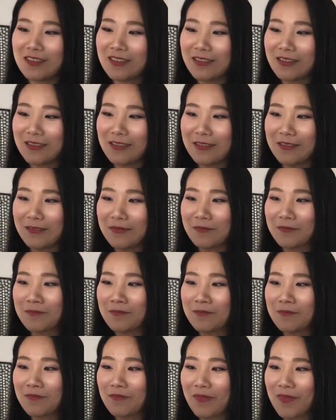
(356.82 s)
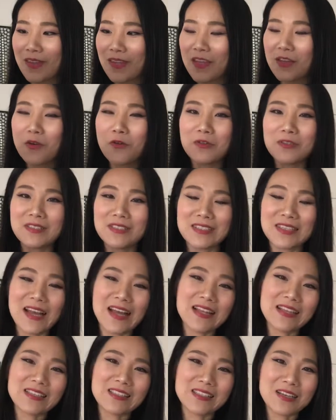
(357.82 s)
嗯，因为我其
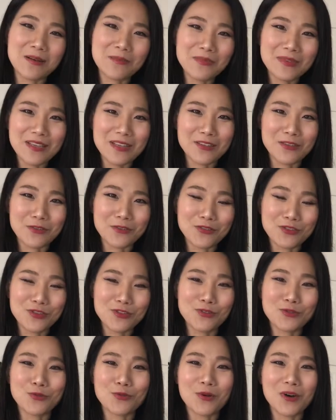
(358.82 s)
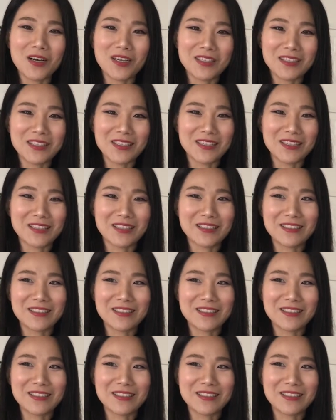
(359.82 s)
他的商品都吃光了，